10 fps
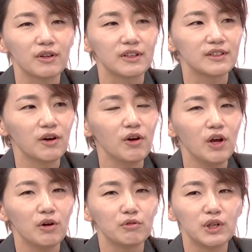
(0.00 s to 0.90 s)
그래서
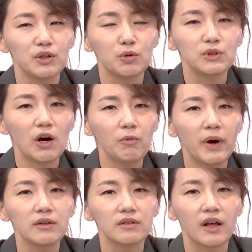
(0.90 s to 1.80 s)
우리 요 사업
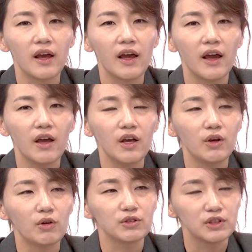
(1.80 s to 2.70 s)
하는데
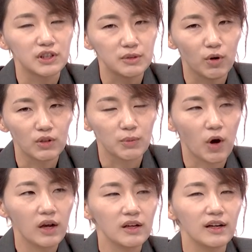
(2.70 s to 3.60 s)
여기서 지금 어디 뭐
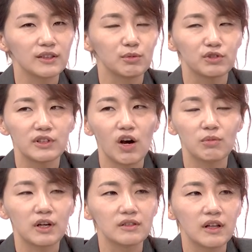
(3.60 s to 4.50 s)
한강에서 무슨
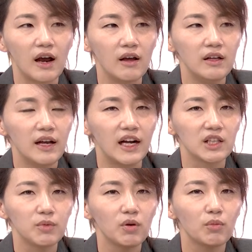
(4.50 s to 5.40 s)
사업을 한다,
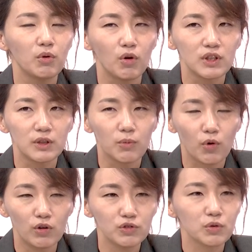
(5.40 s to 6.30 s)
아니면 뭐 어디 뭐
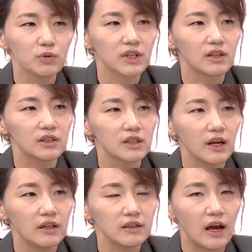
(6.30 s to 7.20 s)
건축공사를 크게
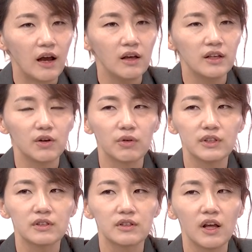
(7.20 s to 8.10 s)
한다, 이런 거
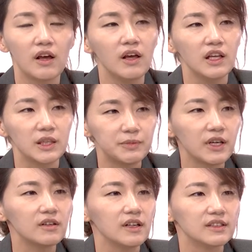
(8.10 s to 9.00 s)
했을 때
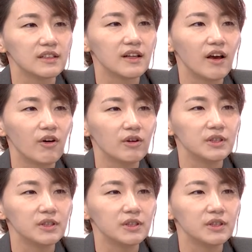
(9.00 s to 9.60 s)
입찰을 내잖아요.